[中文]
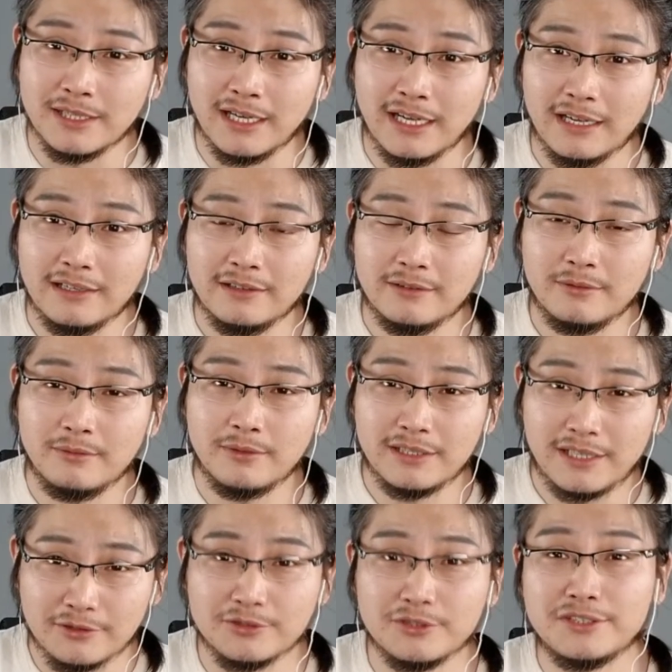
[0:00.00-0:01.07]
嗯，我当
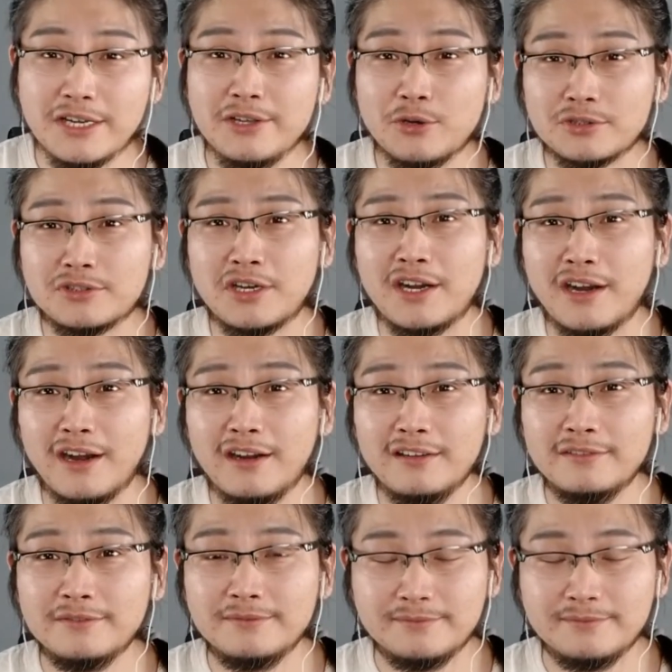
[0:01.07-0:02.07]
时真有事儿，嗯